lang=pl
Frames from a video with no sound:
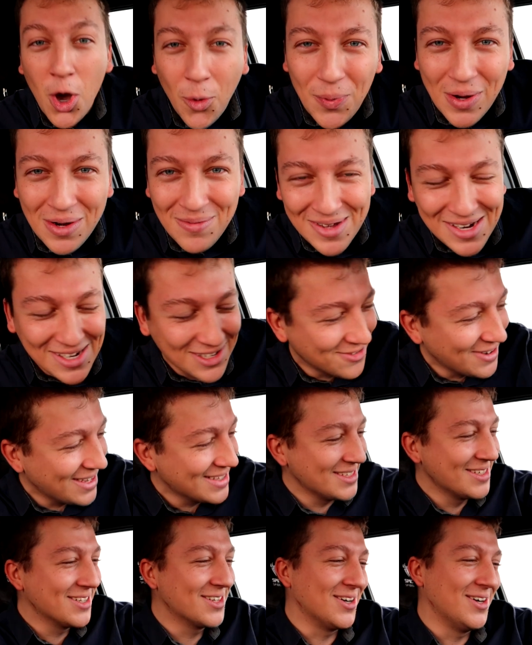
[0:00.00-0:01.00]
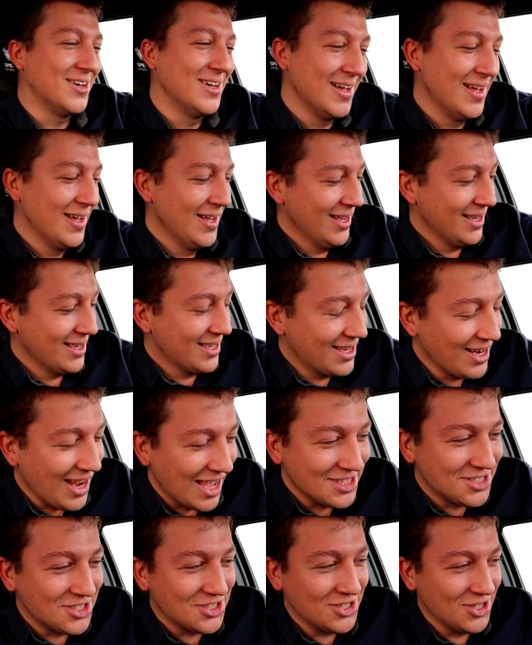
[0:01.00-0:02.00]
Opel Meriva, tylko
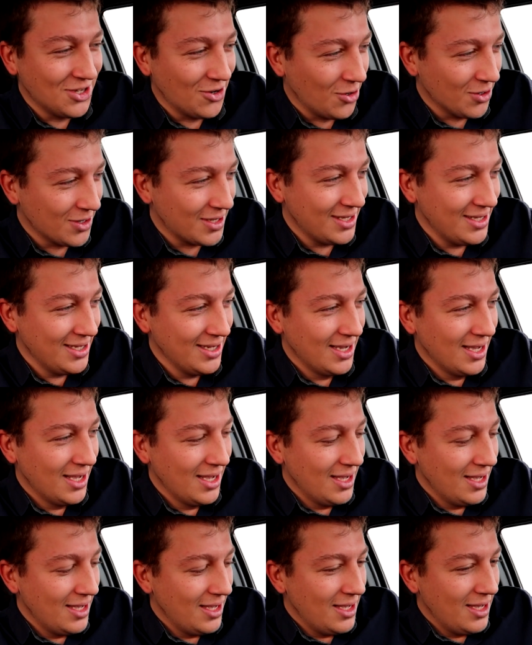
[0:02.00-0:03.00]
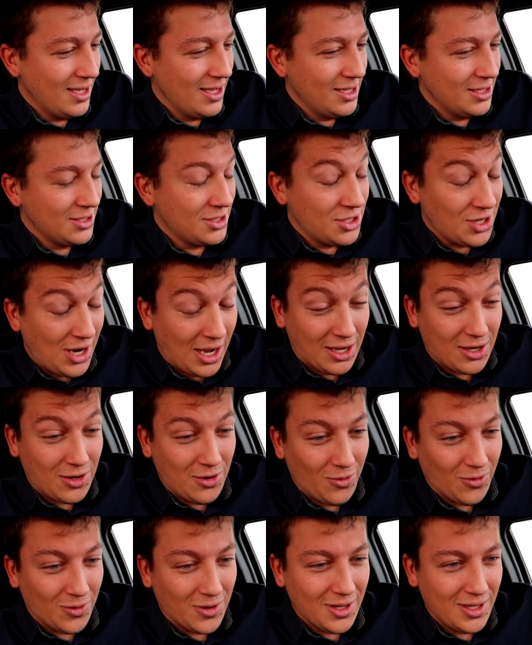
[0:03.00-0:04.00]
Grand Cherokee
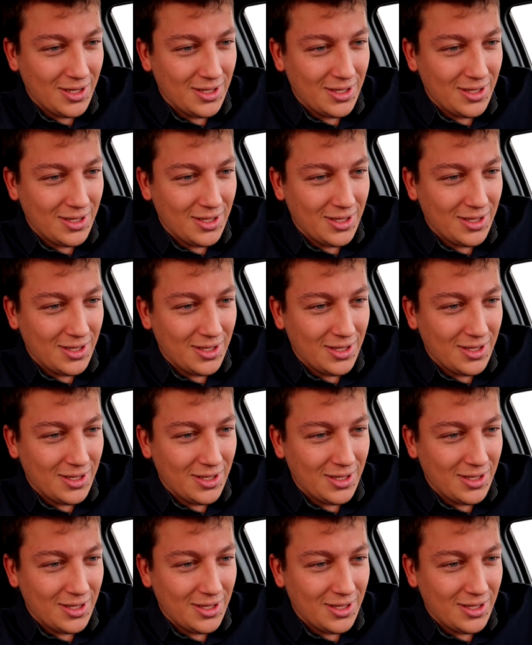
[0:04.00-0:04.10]
Trackhawk.